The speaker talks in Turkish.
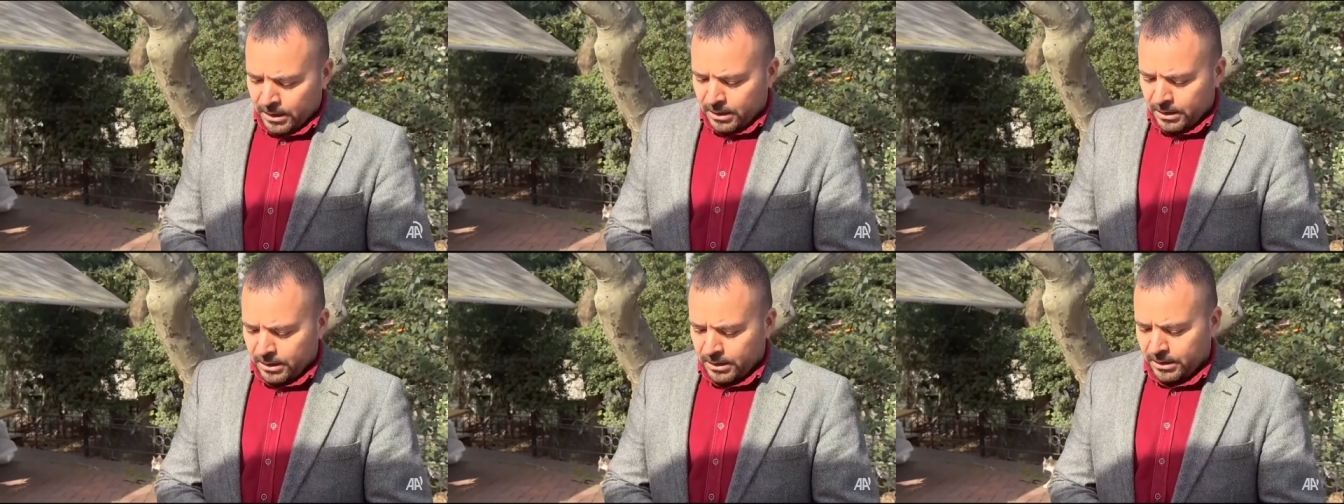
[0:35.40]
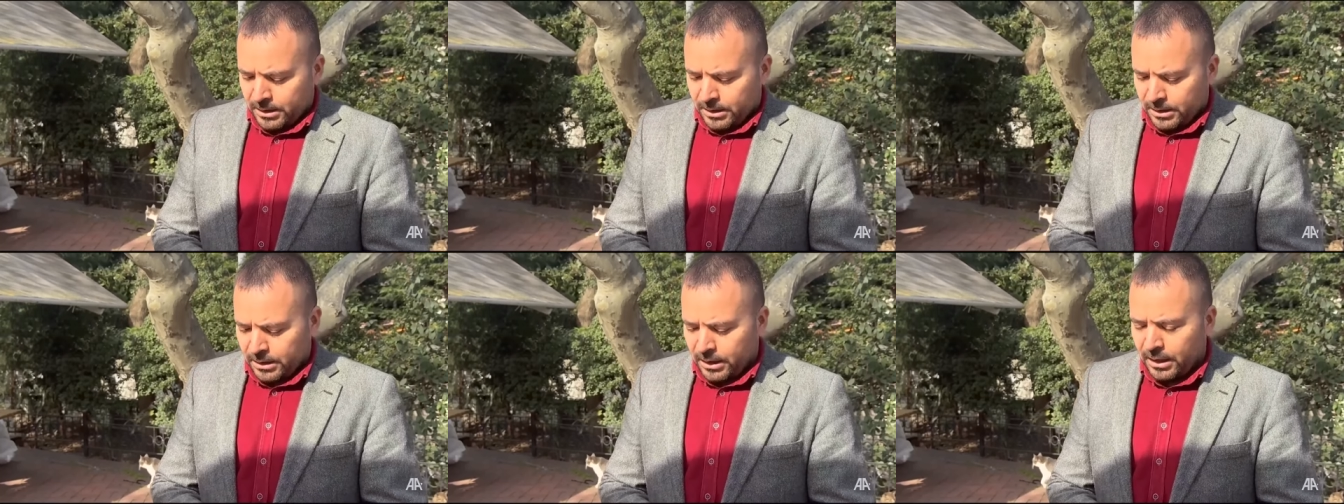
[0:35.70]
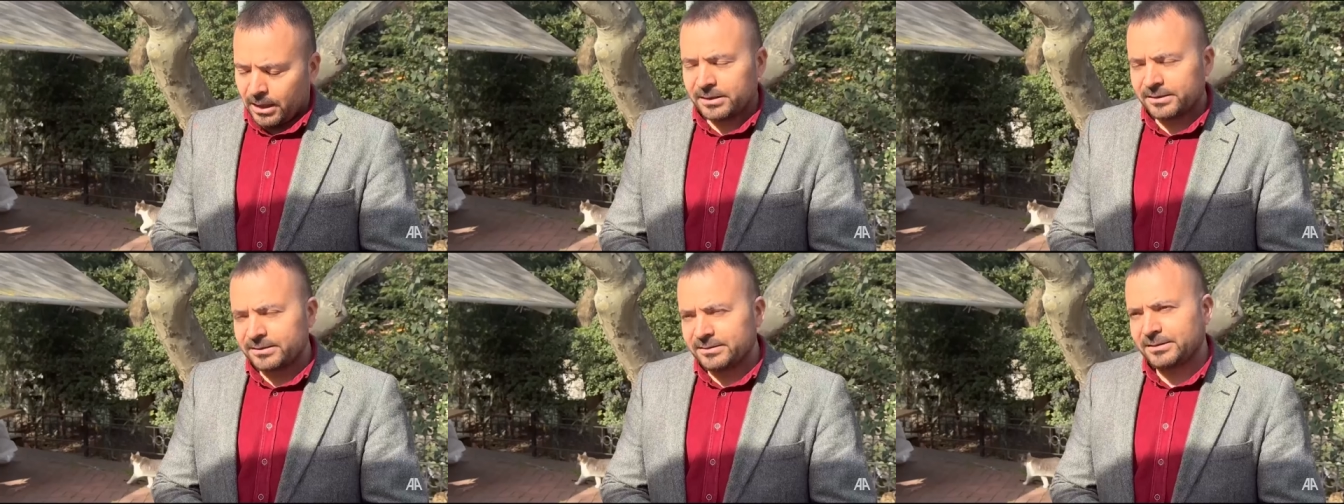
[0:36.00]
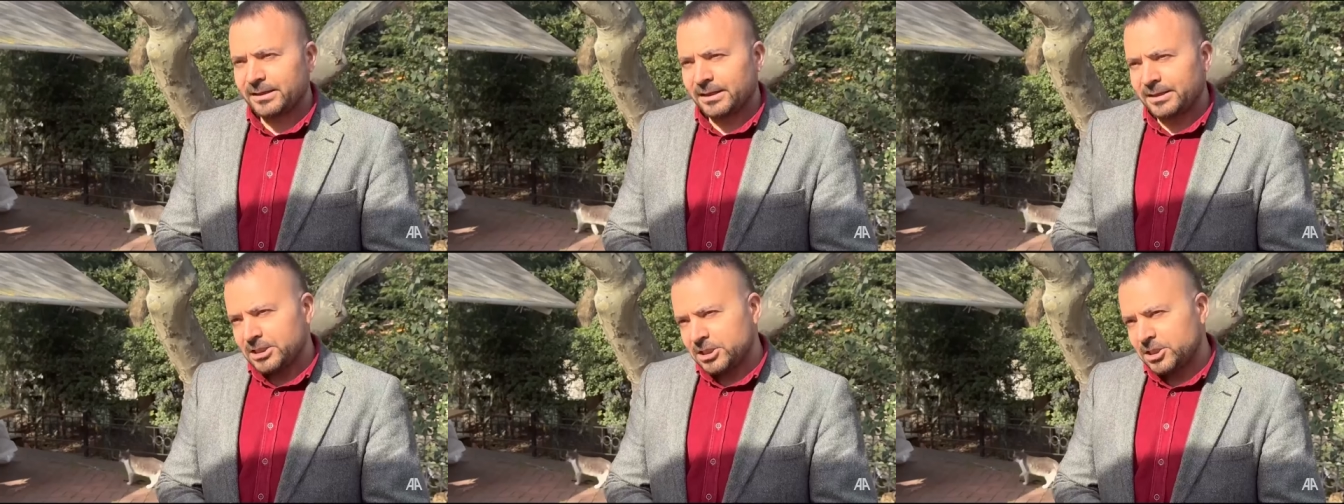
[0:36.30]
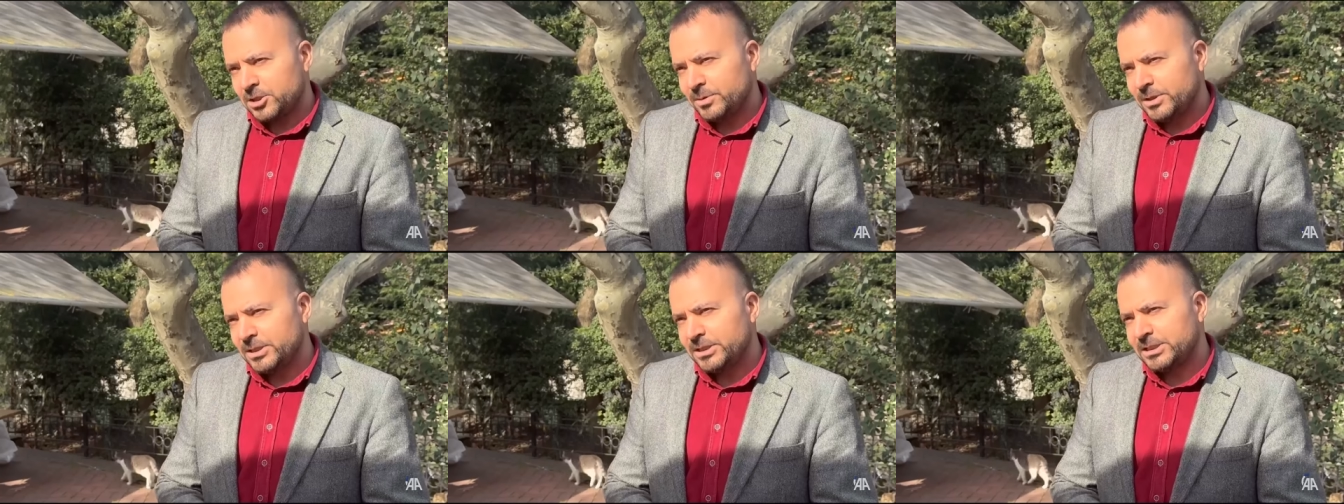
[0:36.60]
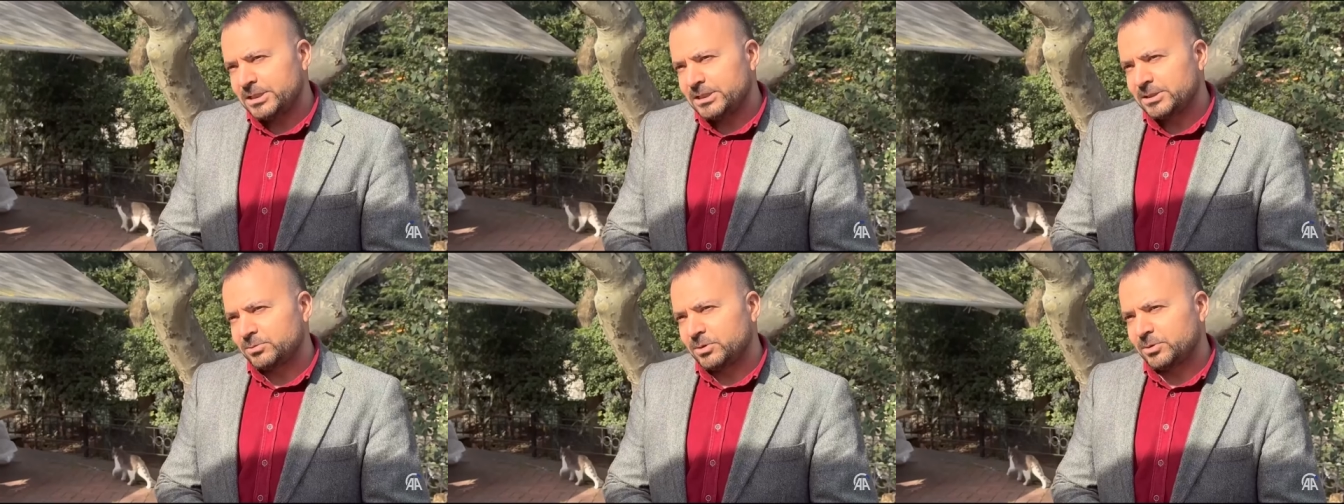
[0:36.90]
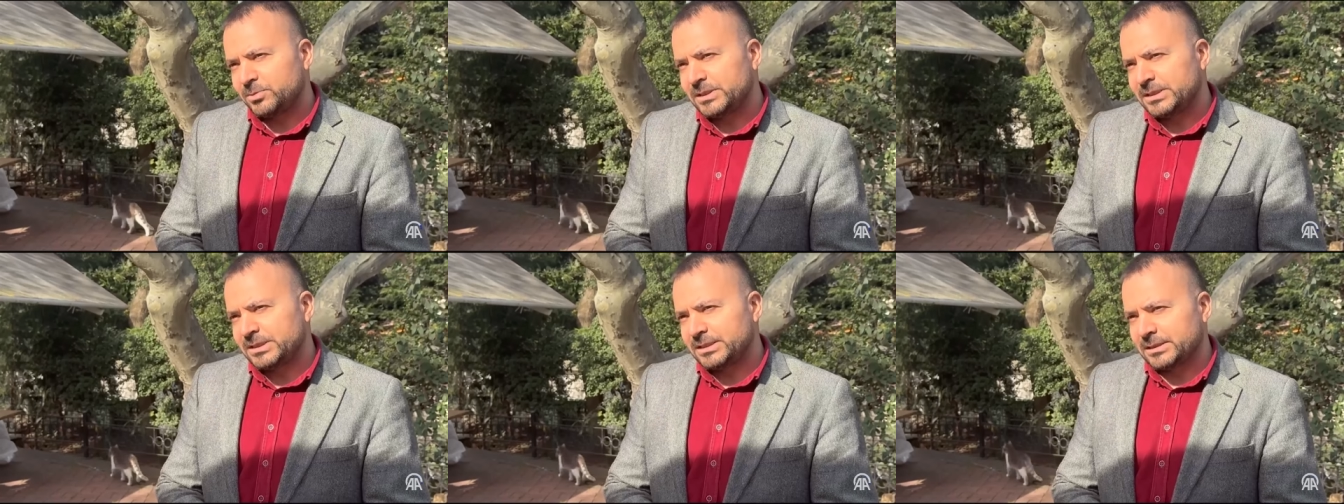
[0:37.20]
Ee, ardından
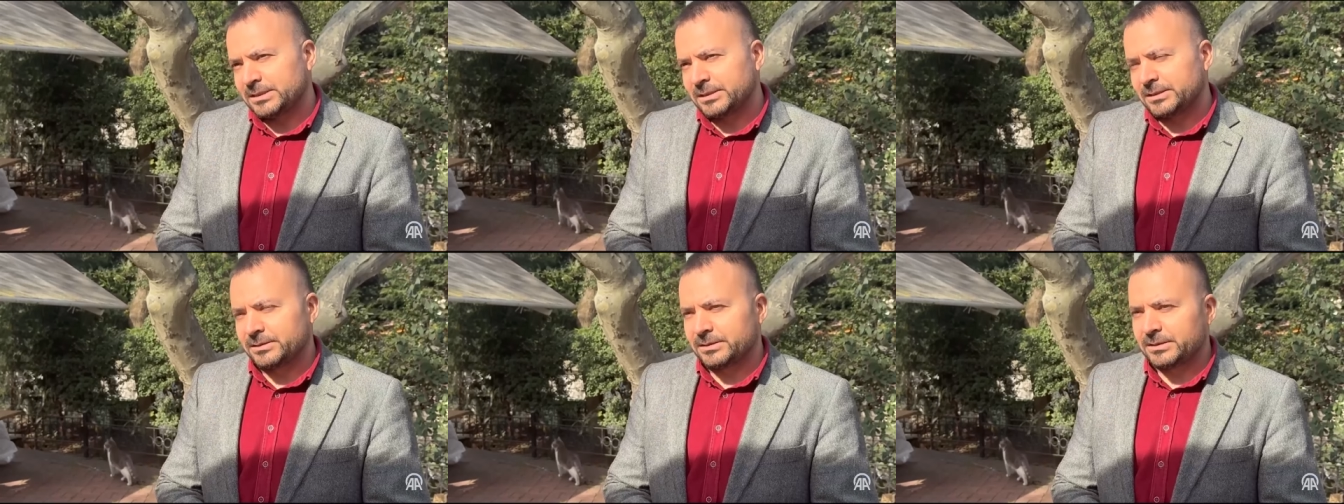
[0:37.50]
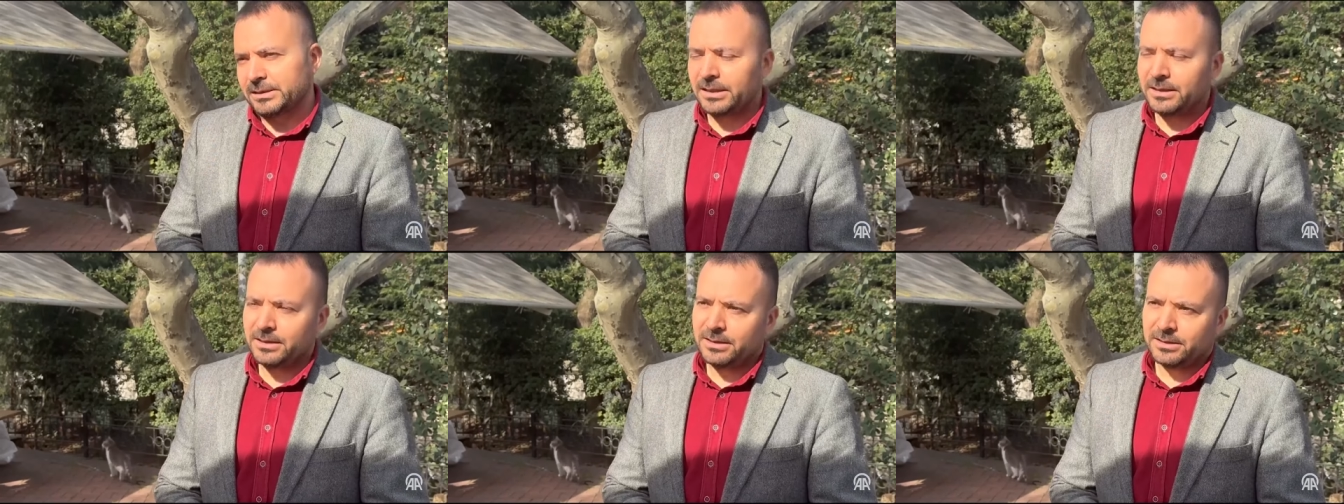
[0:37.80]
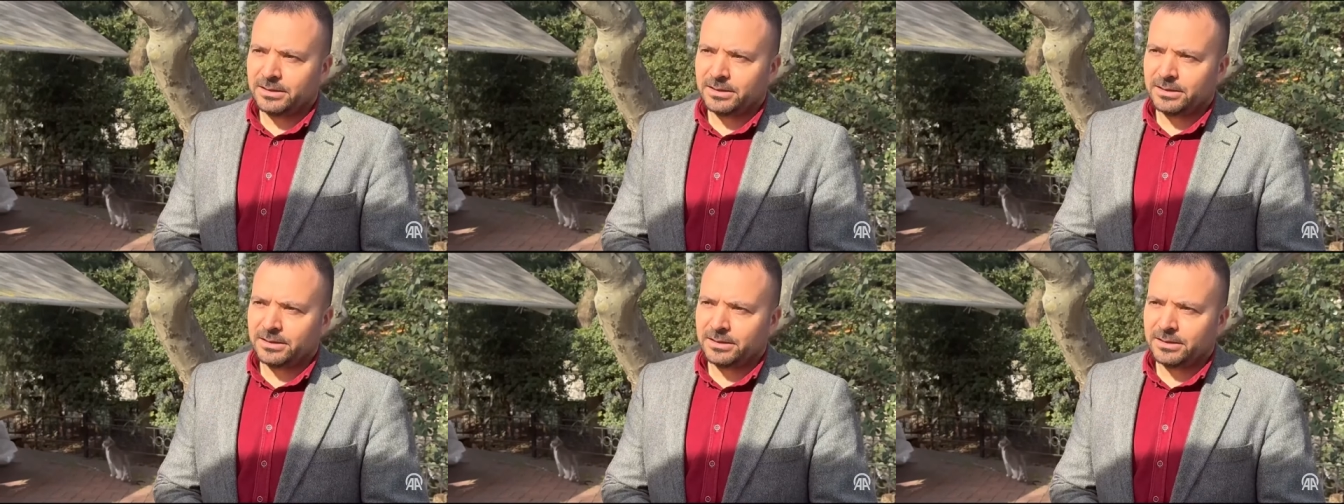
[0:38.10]
2021 yılında